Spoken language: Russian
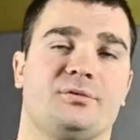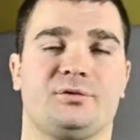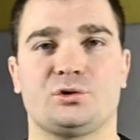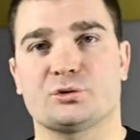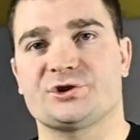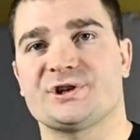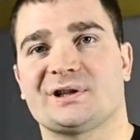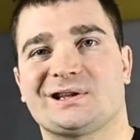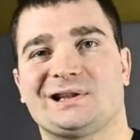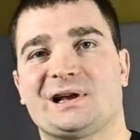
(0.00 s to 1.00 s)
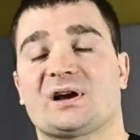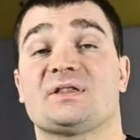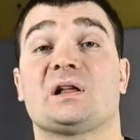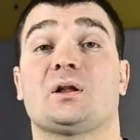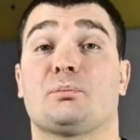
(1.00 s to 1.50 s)
Видео снято для
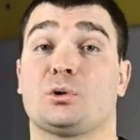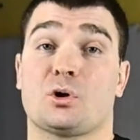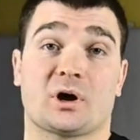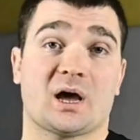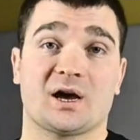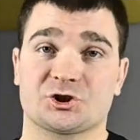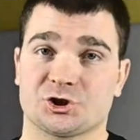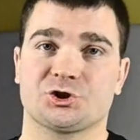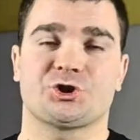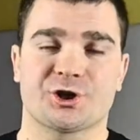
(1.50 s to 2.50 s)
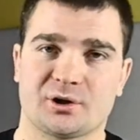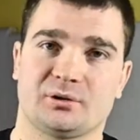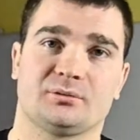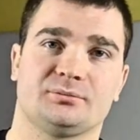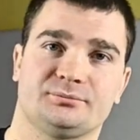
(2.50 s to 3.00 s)
канала Blog Action
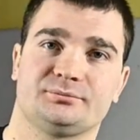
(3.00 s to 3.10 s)
Channel.